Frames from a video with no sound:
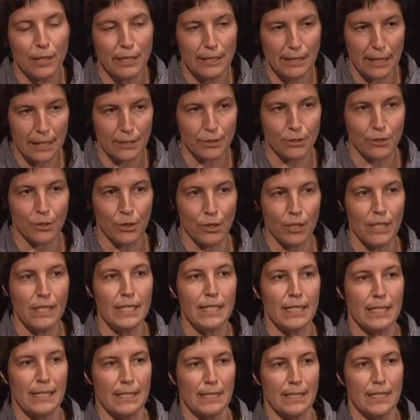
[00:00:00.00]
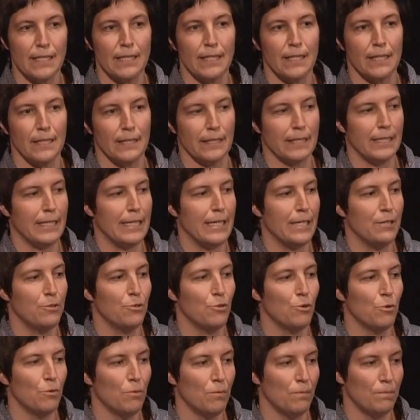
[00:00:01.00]
ist, also noch nicht richtig in den
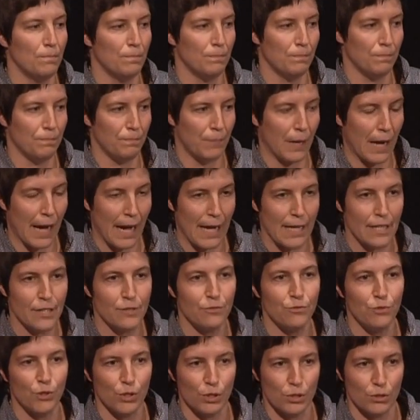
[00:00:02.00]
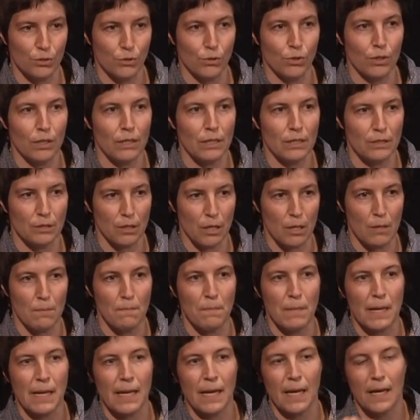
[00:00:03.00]
Kino. Bereich vorgedrungen ist,
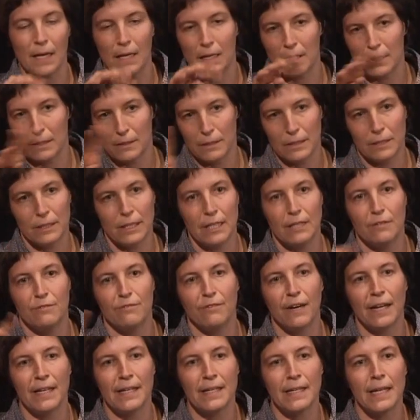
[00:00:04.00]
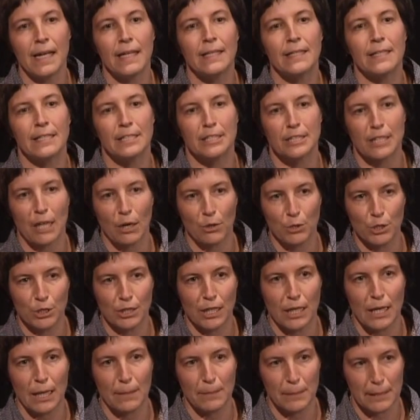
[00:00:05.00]
sondern mehr in den wandernden
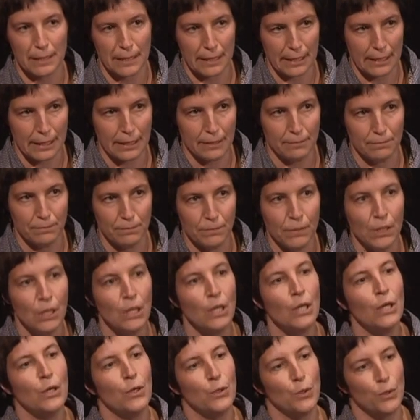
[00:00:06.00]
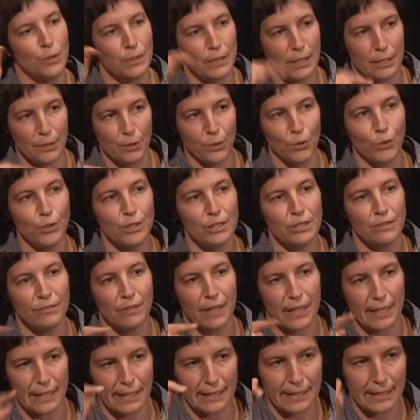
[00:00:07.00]
Schaustellerbetrieben und den großen
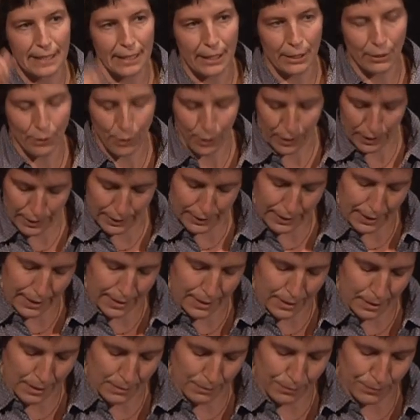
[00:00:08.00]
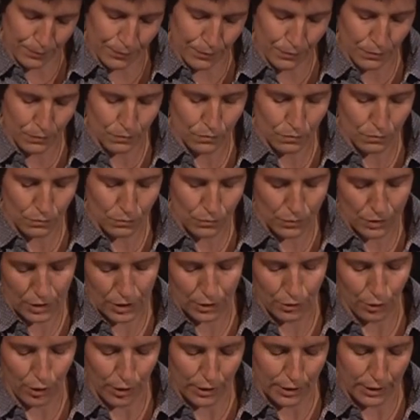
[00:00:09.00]
Varietéhäusern ähm,
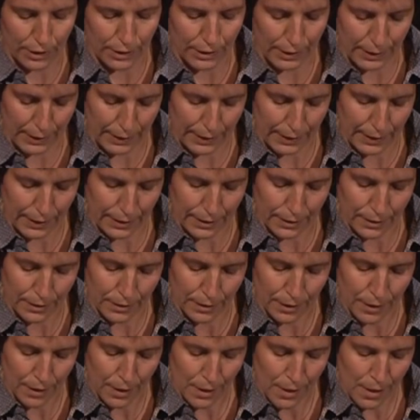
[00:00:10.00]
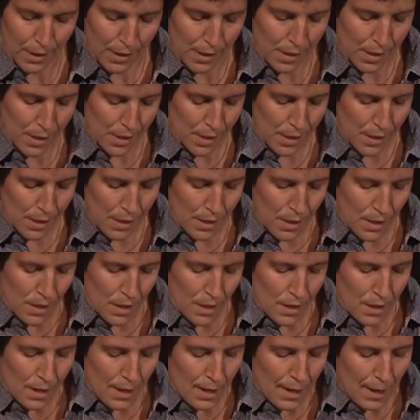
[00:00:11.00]
sich konzentriert.
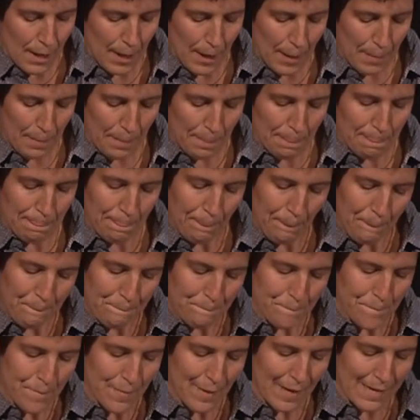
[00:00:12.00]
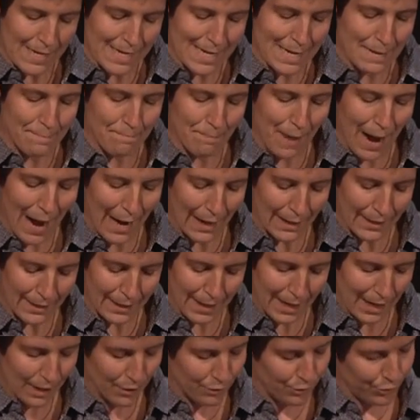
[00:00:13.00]
Ähm, die
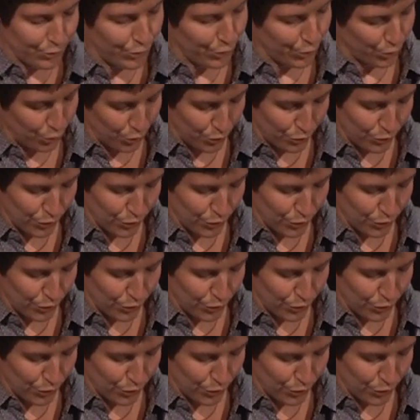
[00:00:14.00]
Markteinführung